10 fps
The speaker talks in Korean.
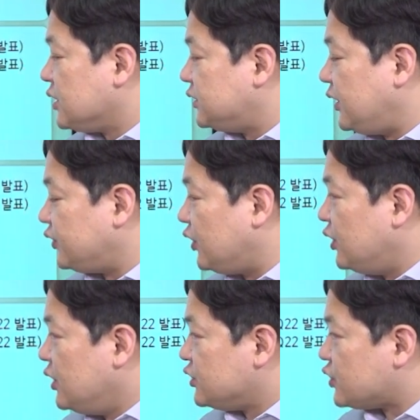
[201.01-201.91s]

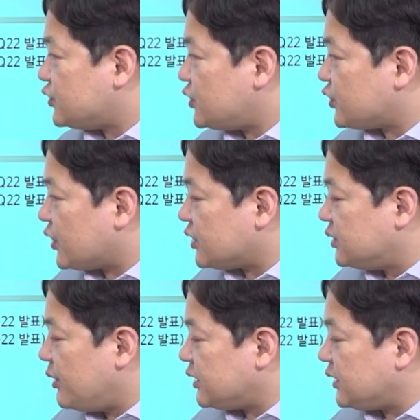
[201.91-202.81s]
그래서 전체적인
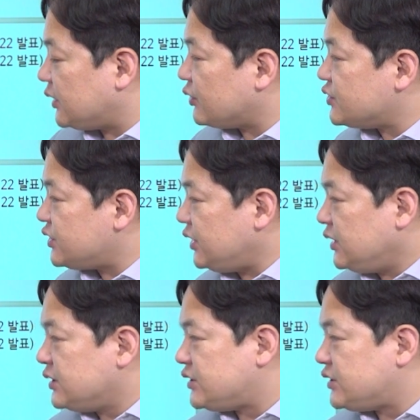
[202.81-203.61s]
금액이라든지